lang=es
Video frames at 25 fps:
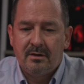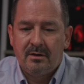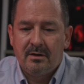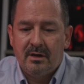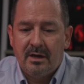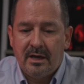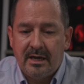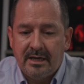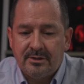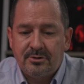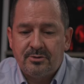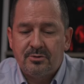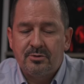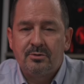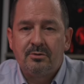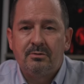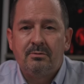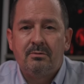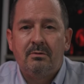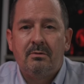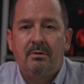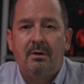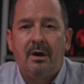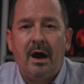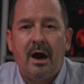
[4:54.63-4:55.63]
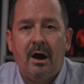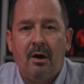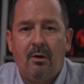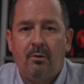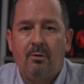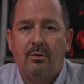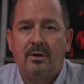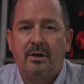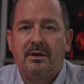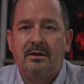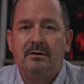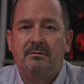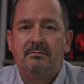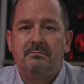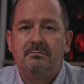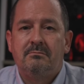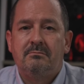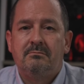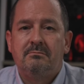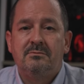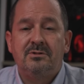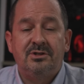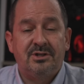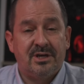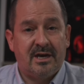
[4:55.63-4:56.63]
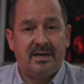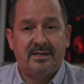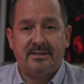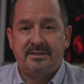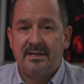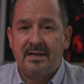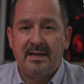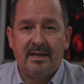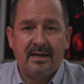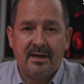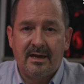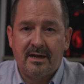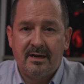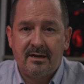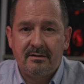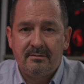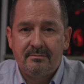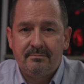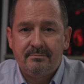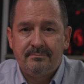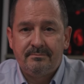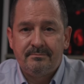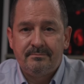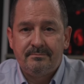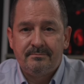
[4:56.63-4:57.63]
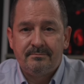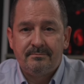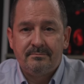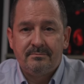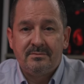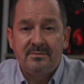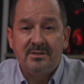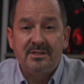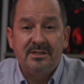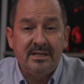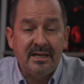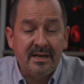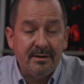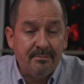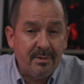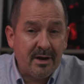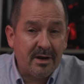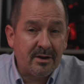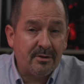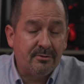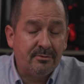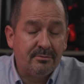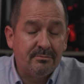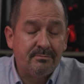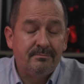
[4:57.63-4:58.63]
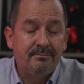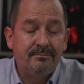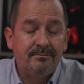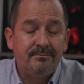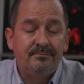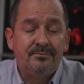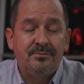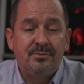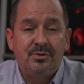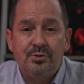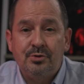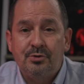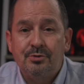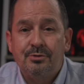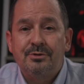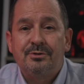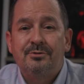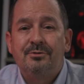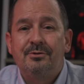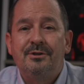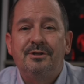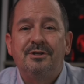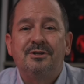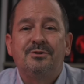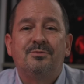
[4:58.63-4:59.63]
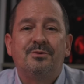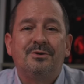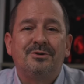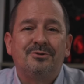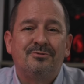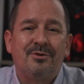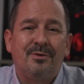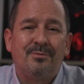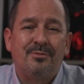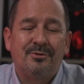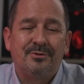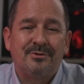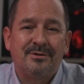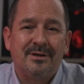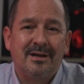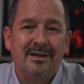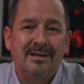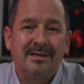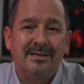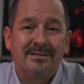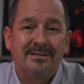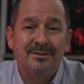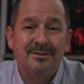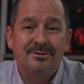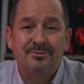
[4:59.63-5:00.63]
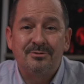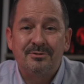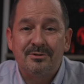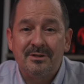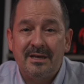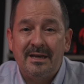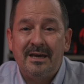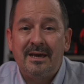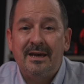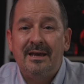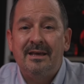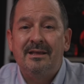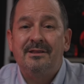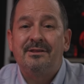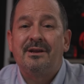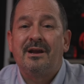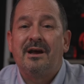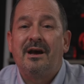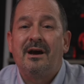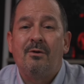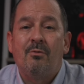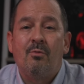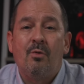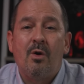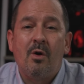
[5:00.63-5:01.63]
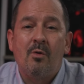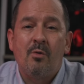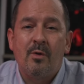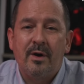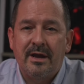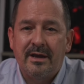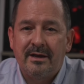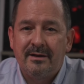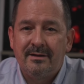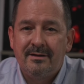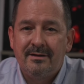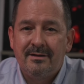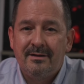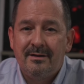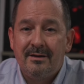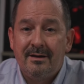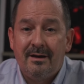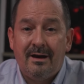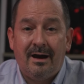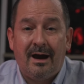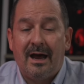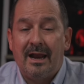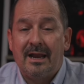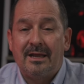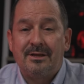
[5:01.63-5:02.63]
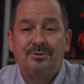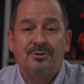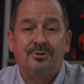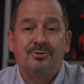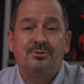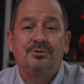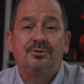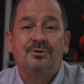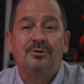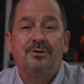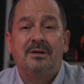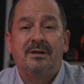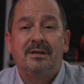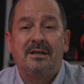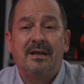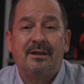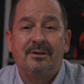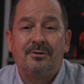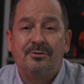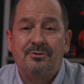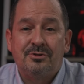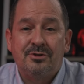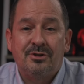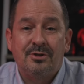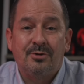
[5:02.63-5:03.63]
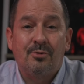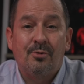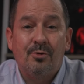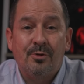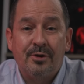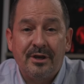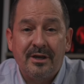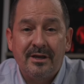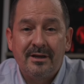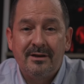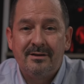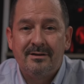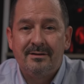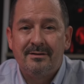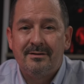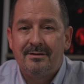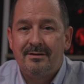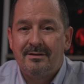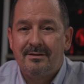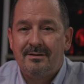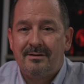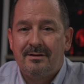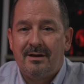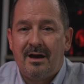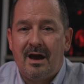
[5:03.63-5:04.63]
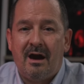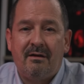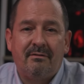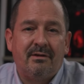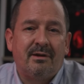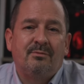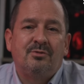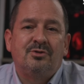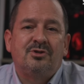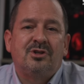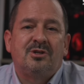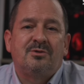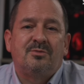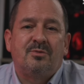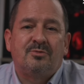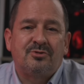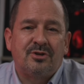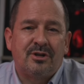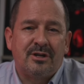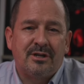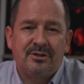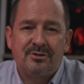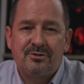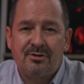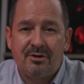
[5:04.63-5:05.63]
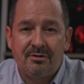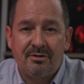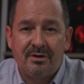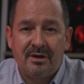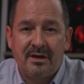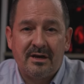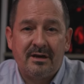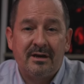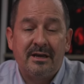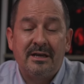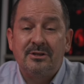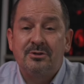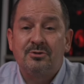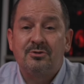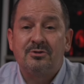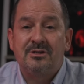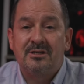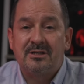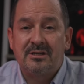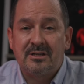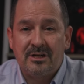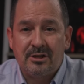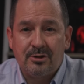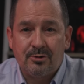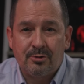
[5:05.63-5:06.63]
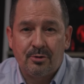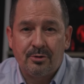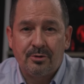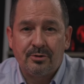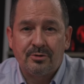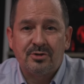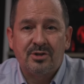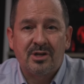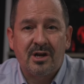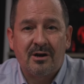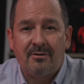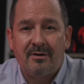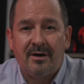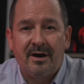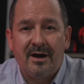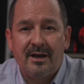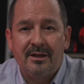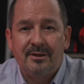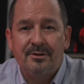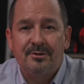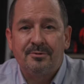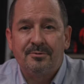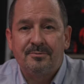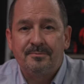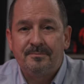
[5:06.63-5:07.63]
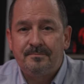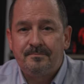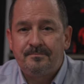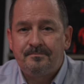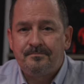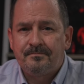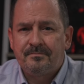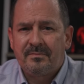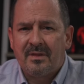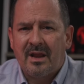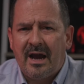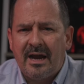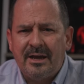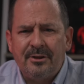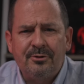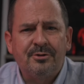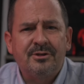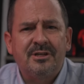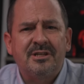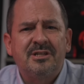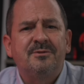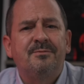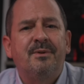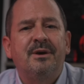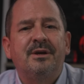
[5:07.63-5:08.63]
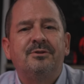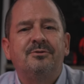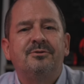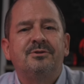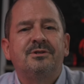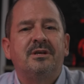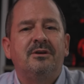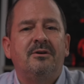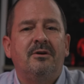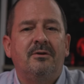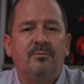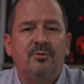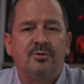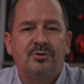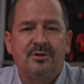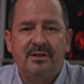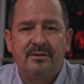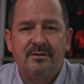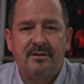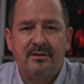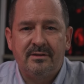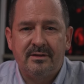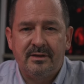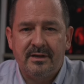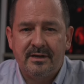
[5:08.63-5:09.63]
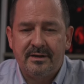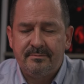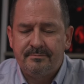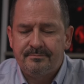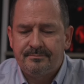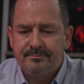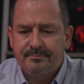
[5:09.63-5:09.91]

Esto ahora ya es ilegal. Sin embargo, yo estoy dispuesto a apostar que usted entra a Huawei a las 8 de la noche hoy, habrá muchas personas todavía en sus escritorios trabajando. Hay dos aspectos que debemos entender